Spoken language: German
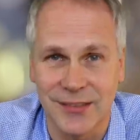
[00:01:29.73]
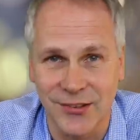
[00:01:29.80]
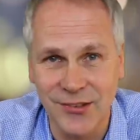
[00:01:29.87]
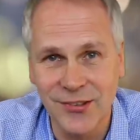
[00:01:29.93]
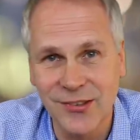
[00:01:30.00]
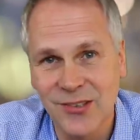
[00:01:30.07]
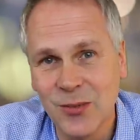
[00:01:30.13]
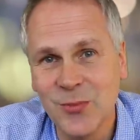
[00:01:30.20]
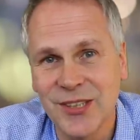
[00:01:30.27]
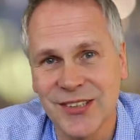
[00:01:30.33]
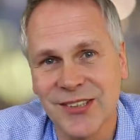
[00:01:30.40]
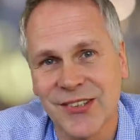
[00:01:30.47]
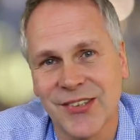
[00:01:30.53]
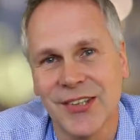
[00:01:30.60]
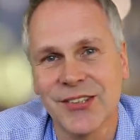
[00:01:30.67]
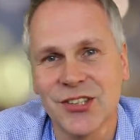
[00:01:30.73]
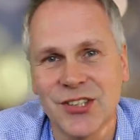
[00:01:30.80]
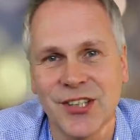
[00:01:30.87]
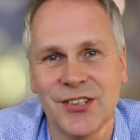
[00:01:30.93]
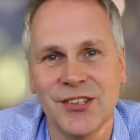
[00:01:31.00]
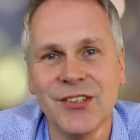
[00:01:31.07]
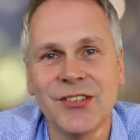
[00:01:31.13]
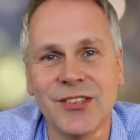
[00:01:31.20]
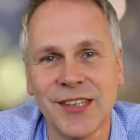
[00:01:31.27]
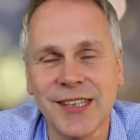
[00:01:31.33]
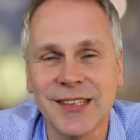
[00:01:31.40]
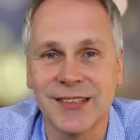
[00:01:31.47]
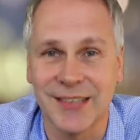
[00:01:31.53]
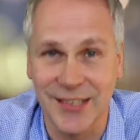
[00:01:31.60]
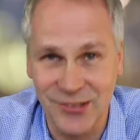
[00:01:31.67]
Das ist eine ziemlich interessante
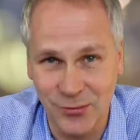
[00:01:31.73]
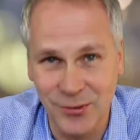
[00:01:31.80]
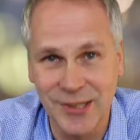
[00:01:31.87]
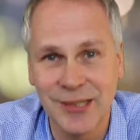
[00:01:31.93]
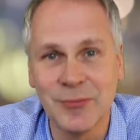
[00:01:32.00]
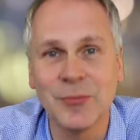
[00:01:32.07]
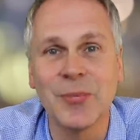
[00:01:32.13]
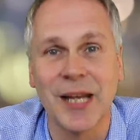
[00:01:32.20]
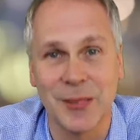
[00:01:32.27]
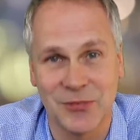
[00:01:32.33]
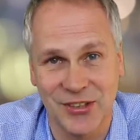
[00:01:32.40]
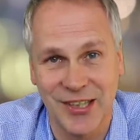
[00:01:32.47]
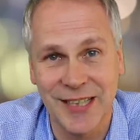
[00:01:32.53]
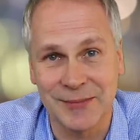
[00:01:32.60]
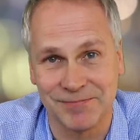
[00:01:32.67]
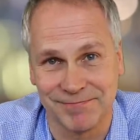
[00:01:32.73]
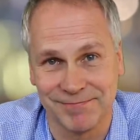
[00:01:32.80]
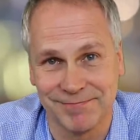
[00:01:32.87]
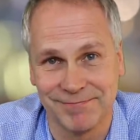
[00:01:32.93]
Statistik, deswegen bleibt dran.